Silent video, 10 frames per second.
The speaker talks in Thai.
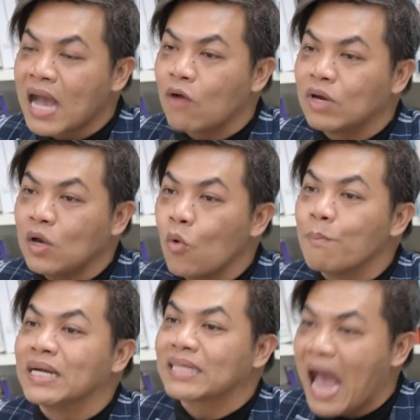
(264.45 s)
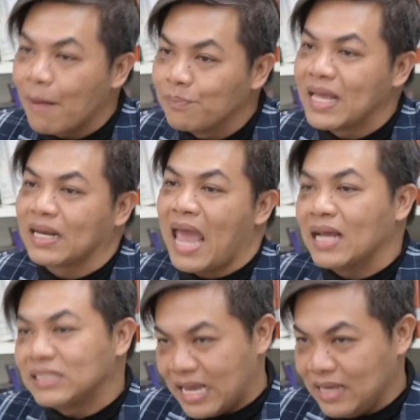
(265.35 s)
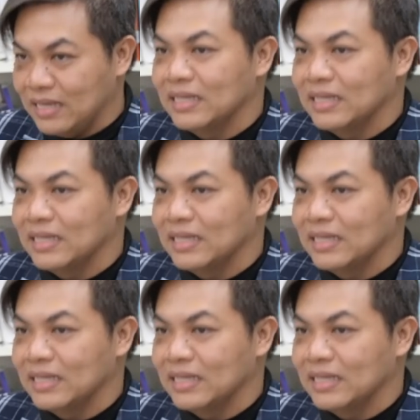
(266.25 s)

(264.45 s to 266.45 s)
เขาได้ลงมือทำอย่างแท้จริง